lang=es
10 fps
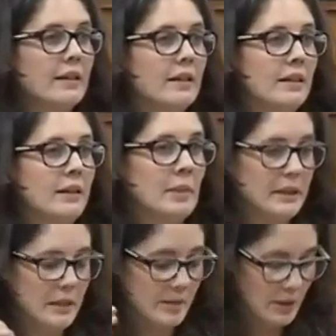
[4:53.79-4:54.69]
El
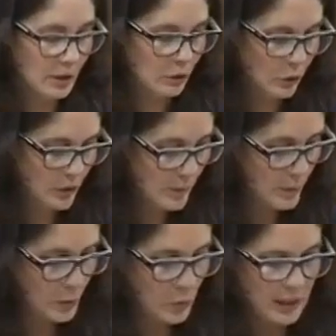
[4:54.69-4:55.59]
mantenimiento del
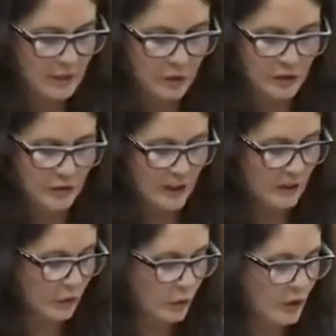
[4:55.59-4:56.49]
PROA, las
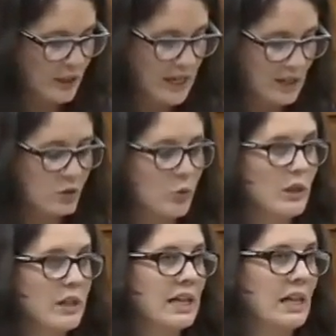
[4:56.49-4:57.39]
bonificaciones, las
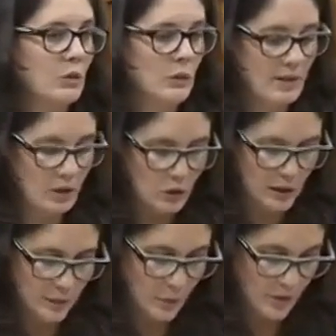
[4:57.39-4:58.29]
ayudas, la gratuidad de los
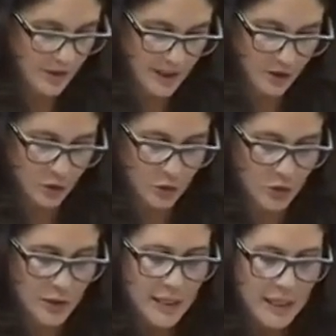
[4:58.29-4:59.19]
libros de texto,
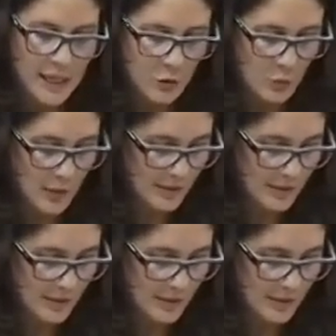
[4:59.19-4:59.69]
las ayudas al